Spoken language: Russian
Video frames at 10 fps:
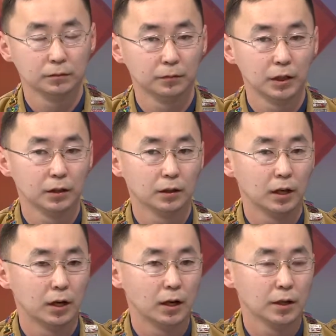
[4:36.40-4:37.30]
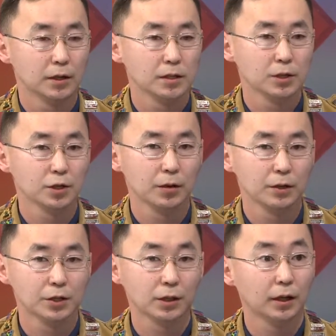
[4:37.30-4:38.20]
Ну, мы, а, если
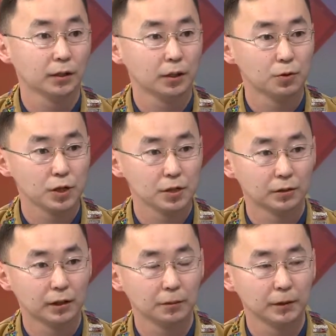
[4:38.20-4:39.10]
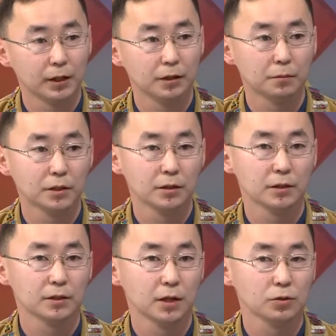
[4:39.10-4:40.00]
человек желает да, участвовать в данном отряде, мы
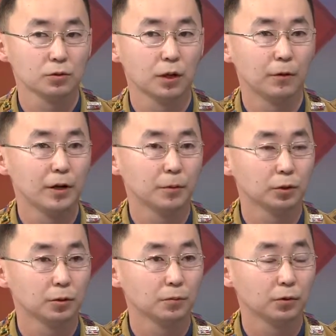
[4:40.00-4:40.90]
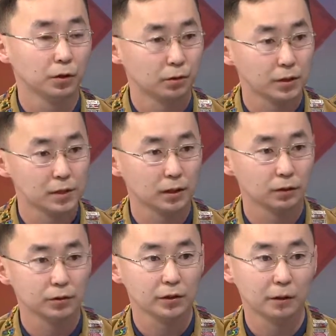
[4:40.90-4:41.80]
сразу говорим о том, о нюансах.
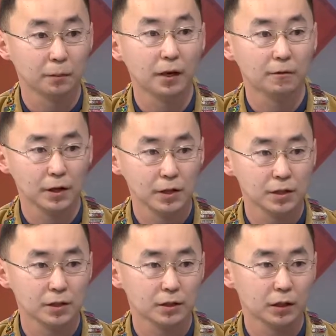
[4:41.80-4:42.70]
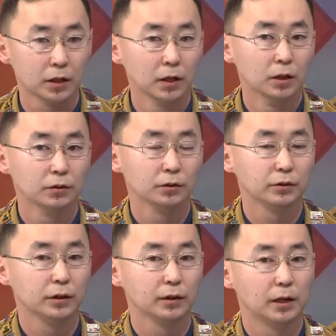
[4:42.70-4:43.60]
То есть это полевая жизнь, да, то
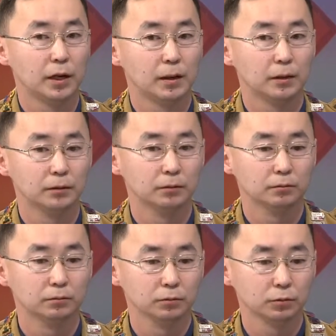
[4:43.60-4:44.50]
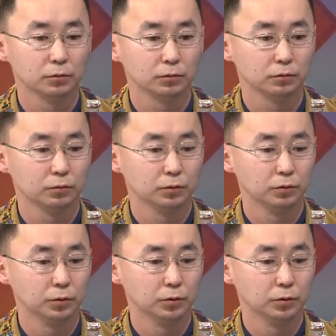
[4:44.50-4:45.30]
есть это эм, ну, то